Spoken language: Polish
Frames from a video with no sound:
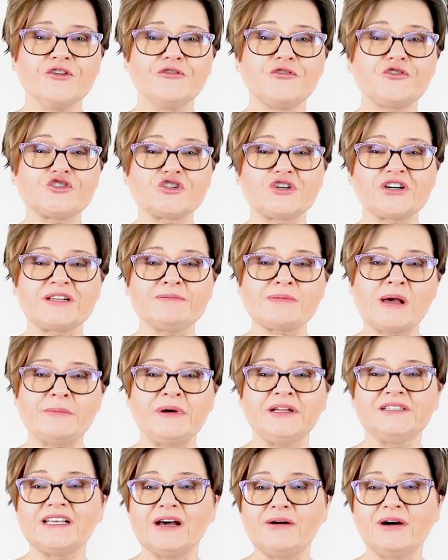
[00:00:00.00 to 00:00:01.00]
Wczoraj
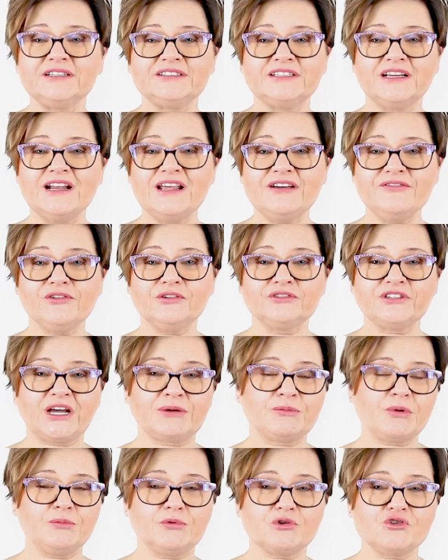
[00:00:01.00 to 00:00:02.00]
mama dała telefon,
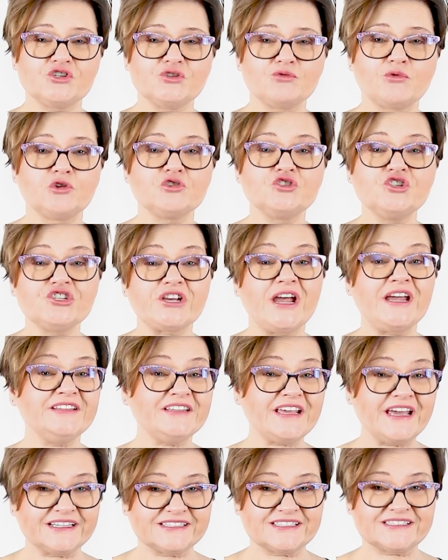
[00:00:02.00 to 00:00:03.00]
jak poprosiło, dzisiaj
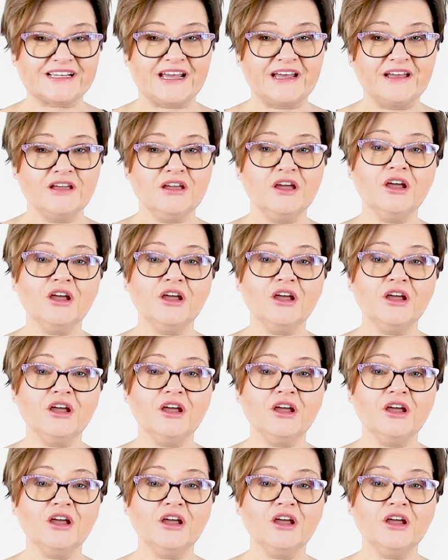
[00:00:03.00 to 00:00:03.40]
nie chcę.